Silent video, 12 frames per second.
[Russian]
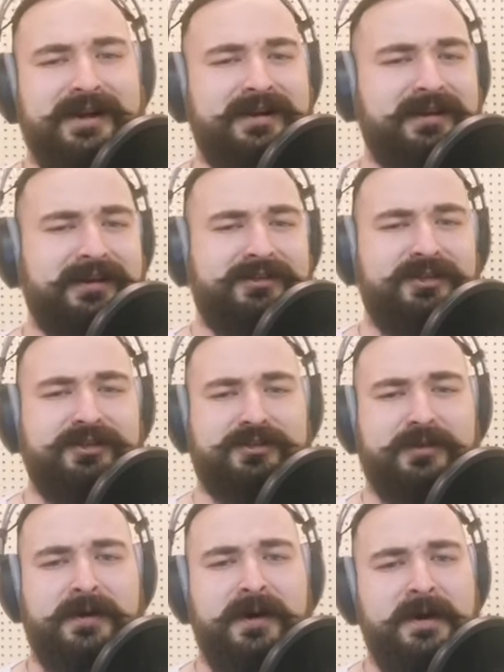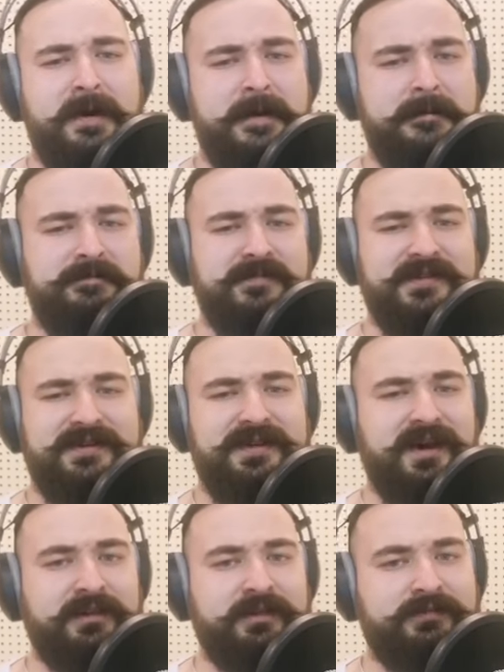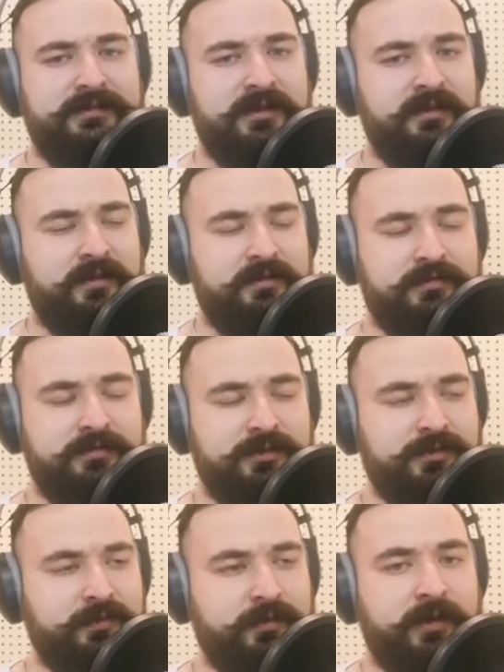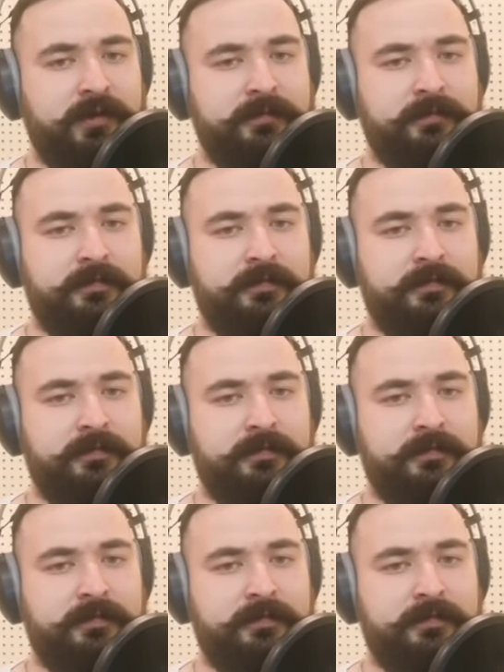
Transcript: как кричит, что «Гады все е, суки!»